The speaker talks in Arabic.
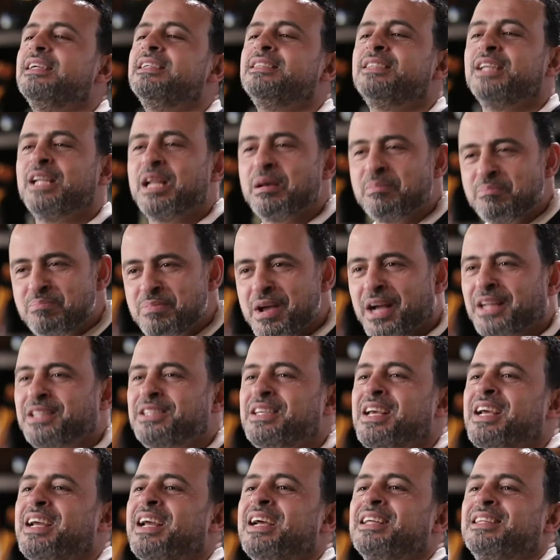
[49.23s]
تلبي
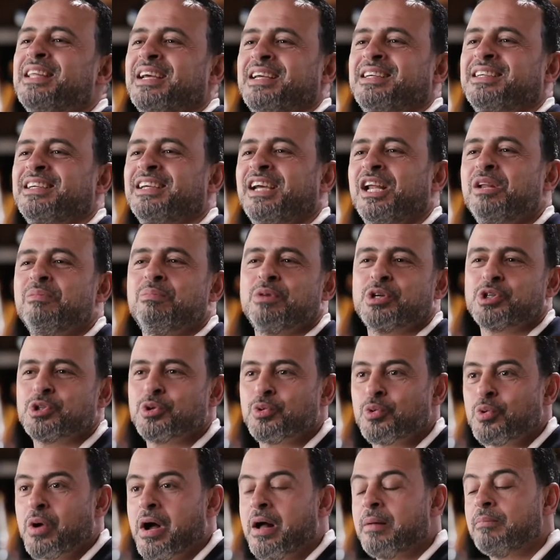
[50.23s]
احتياجاتك
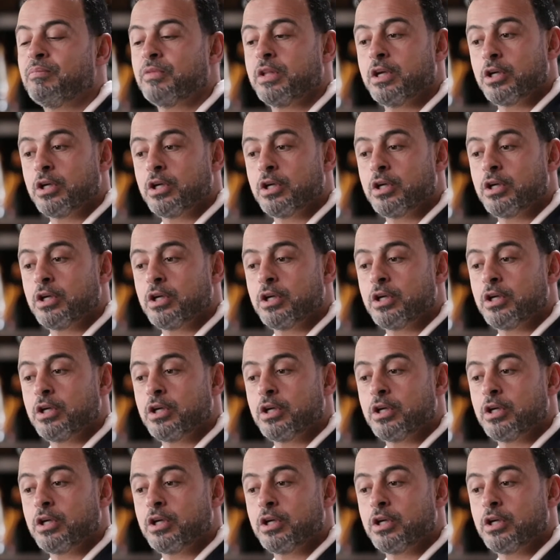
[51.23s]
المشروعة